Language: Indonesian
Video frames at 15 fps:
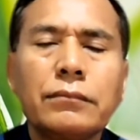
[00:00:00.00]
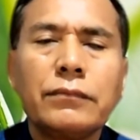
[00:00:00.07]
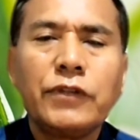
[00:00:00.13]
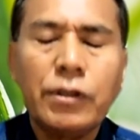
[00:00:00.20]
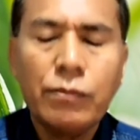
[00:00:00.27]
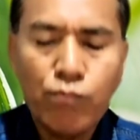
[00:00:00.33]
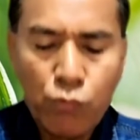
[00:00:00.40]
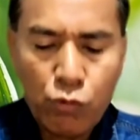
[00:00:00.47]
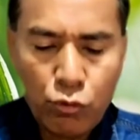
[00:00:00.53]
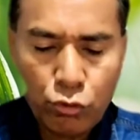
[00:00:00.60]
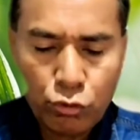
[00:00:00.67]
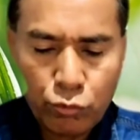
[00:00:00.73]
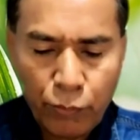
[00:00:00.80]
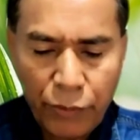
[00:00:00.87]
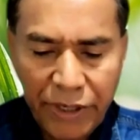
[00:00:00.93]
di
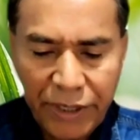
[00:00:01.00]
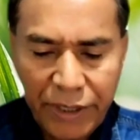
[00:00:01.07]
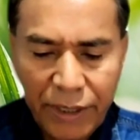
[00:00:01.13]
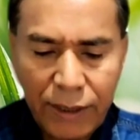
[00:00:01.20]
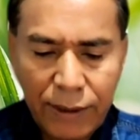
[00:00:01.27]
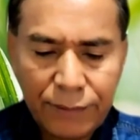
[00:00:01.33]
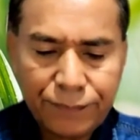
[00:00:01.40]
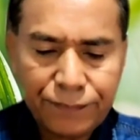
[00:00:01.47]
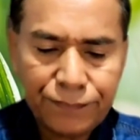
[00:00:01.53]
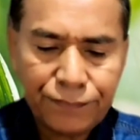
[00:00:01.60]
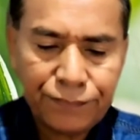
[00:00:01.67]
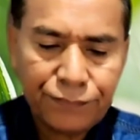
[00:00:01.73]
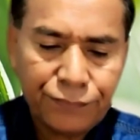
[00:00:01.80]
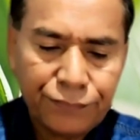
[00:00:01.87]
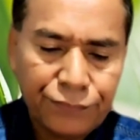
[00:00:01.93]
mulut mereka,
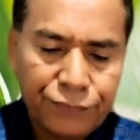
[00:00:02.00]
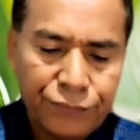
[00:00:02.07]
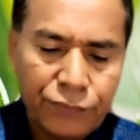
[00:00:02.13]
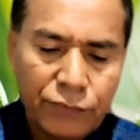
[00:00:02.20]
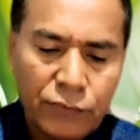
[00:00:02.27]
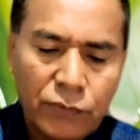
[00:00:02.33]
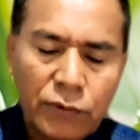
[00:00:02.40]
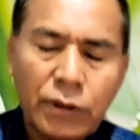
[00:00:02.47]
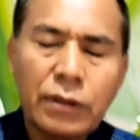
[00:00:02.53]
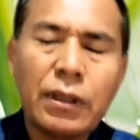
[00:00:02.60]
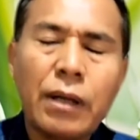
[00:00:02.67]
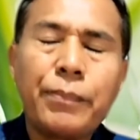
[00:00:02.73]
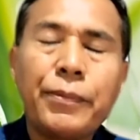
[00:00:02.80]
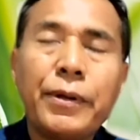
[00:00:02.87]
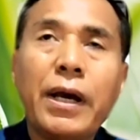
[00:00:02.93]

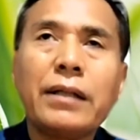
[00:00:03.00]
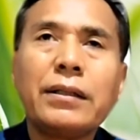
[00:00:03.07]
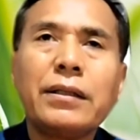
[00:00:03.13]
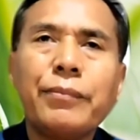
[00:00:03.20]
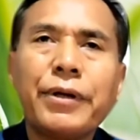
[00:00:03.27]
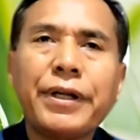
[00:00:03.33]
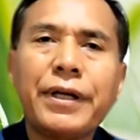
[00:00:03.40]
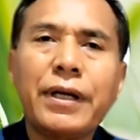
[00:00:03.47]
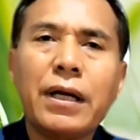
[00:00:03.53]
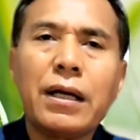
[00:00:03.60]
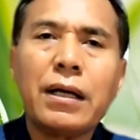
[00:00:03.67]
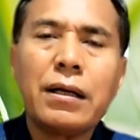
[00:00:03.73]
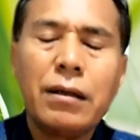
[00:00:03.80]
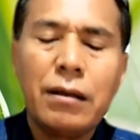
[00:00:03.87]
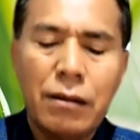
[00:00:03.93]
tetapi hati mereka
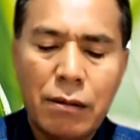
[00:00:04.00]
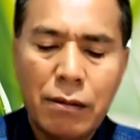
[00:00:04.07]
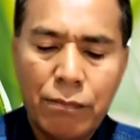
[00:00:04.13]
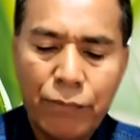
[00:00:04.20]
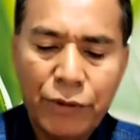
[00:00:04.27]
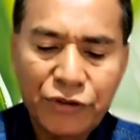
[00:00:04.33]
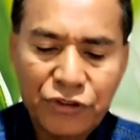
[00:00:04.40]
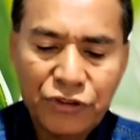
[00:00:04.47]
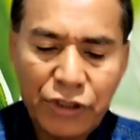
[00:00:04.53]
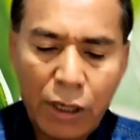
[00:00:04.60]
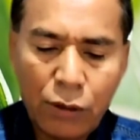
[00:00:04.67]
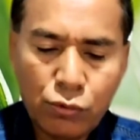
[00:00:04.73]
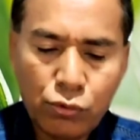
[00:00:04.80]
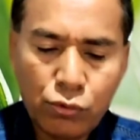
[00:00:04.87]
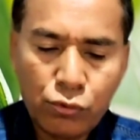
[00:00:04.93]

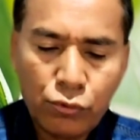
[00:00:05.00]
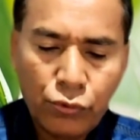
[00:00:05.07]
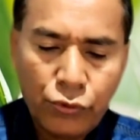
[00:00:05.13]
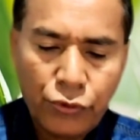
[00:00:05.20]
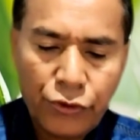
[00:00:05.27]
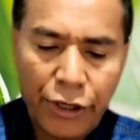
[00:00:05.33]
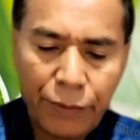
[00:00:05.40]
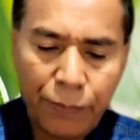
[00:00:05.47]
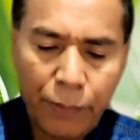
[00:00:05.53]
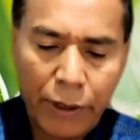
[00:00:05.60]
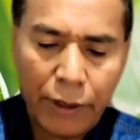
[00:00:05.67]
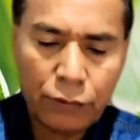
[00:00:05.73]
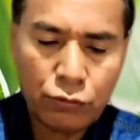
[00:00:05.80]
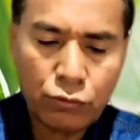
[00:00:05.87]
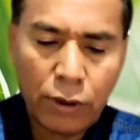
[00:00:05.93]
menjauh daripada
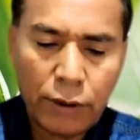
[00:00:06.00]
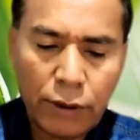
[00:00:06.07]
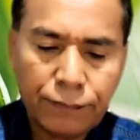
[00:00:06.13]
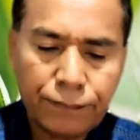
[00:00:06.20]
Tuhan.